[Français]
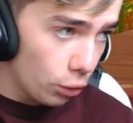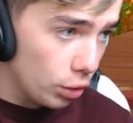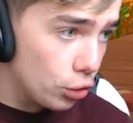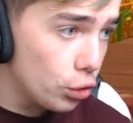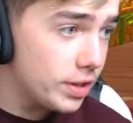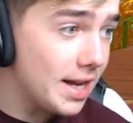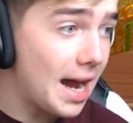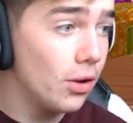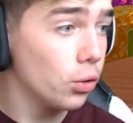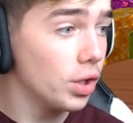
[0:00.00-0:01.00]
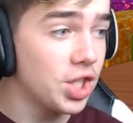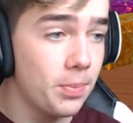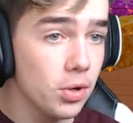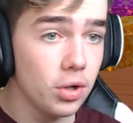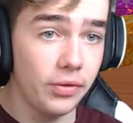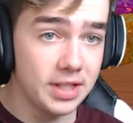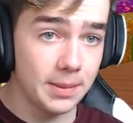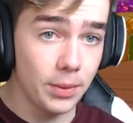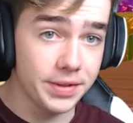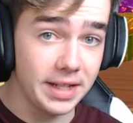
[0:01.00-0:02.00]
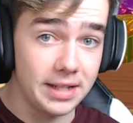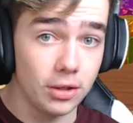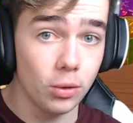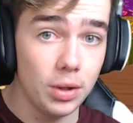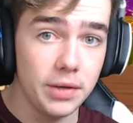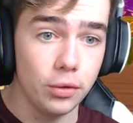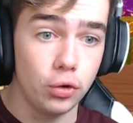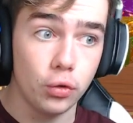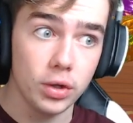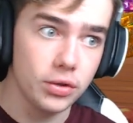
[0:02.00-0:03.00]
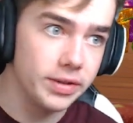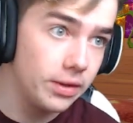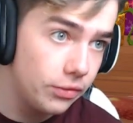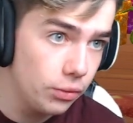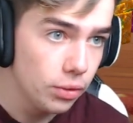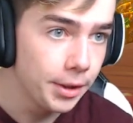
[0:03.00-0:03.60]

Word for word: Juste, il y a un endroit que j'ai pas encore fait, simplement c'est des endroits au niveau du toit sur cette vue.